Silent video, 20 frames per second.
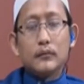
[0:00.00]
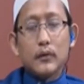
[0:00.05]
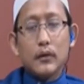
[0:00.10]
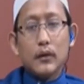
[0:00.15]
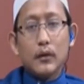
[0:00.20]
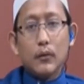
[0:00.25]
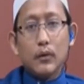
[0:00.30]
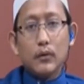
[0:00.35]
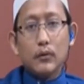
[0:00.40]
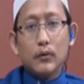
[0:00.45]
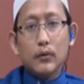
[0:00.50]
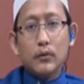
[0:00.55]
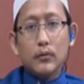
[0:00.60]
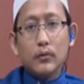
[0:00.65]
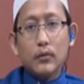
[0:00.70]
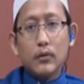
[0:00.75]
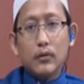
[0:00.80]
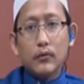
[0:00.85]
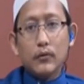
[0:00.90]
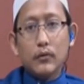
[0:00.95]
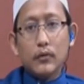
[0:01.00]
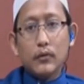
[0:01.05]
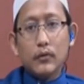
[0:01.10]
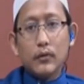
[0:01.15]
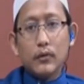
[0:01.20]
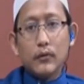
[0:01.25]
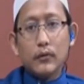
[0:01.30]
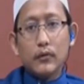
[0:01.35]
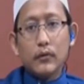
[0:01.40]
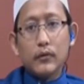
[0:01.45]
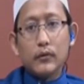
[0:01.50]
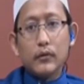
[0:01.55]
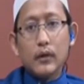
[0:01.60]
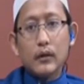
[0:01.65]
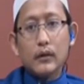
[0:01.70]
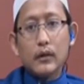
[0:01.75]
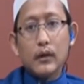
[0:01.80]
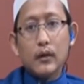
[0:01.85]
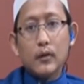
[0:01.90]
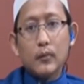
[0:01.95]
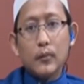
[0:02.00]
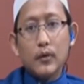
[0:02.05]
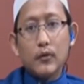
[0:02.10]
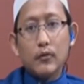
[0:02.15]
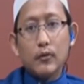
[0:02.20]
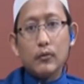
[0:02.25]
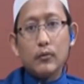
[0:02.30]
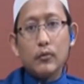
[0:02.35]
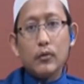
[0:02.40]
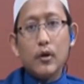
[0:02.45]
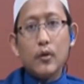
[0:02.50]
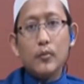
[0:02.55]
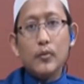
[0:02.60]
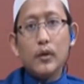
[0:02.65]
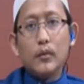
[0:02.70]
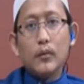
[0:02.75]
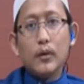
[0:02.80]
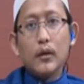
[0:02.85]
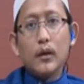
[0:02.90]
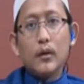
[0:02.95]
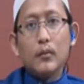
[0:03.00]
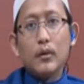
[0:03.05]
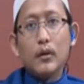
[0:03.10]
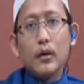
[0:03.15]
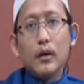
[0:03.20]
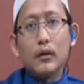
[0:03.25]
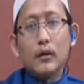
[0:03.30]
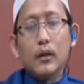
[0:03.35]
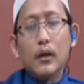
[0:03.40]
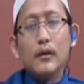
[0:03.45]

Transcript: Karena waktu itu Rasulullah SAW datang kepada suatu kaum dan mereka berkata,